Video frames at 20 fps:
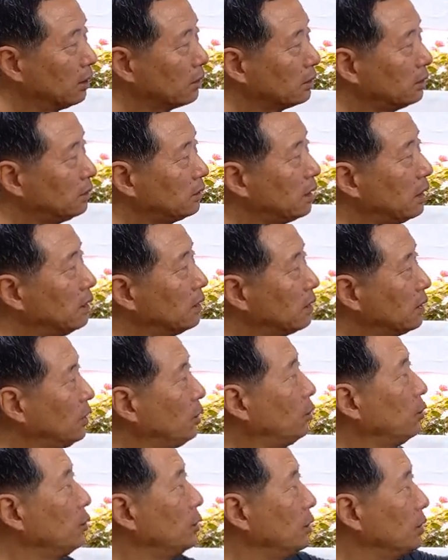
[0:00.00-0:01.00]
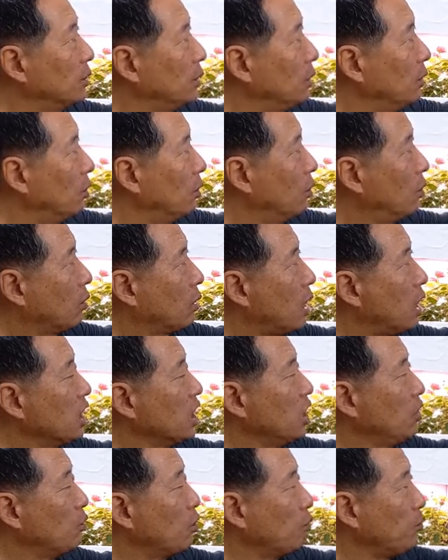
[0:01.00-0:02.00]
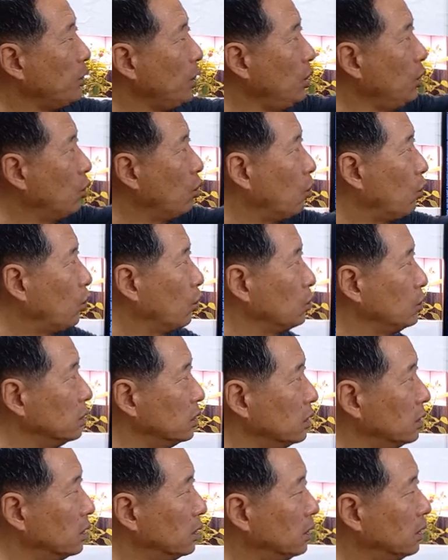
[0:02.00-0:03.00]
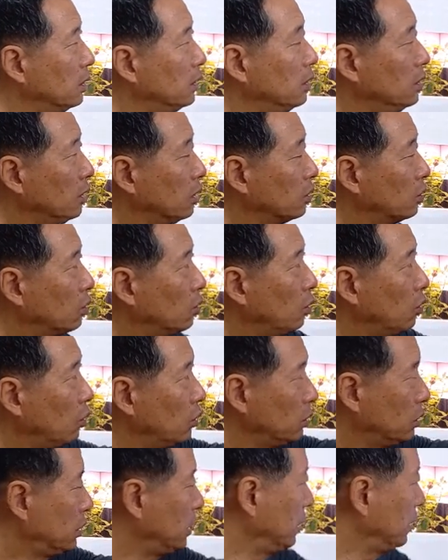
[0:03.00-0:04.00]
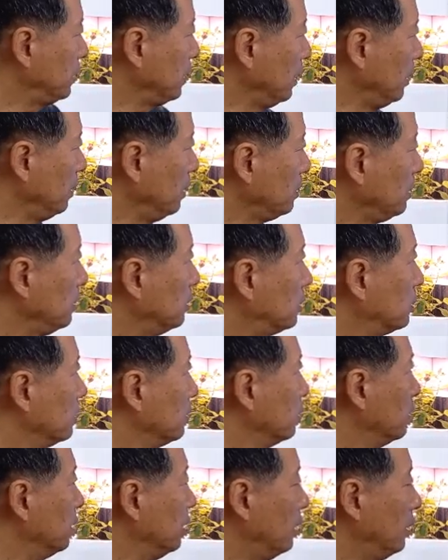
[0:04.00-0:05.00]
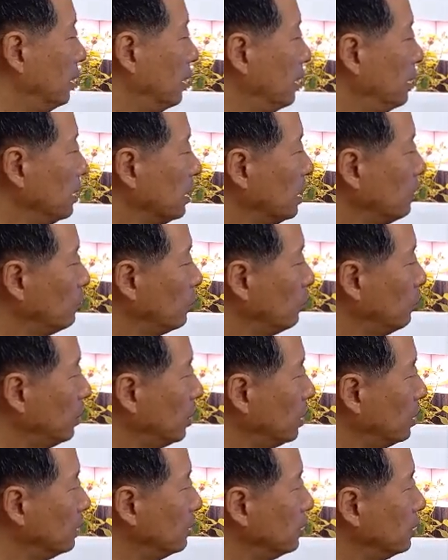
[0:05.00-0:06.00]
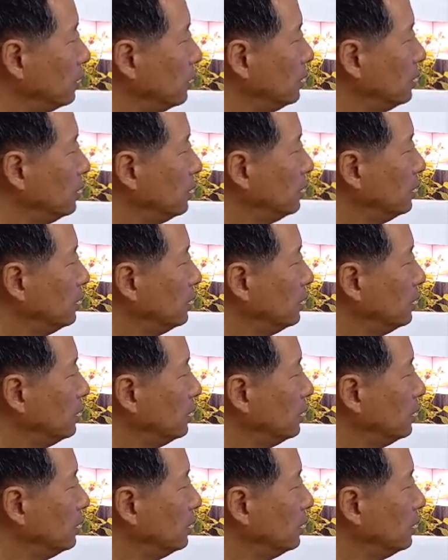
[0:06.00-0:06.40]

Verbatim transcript: 그게 기록이 있어요. 강희보 변호고증 그것도 최세영이 쓴 글인데 여기 보면은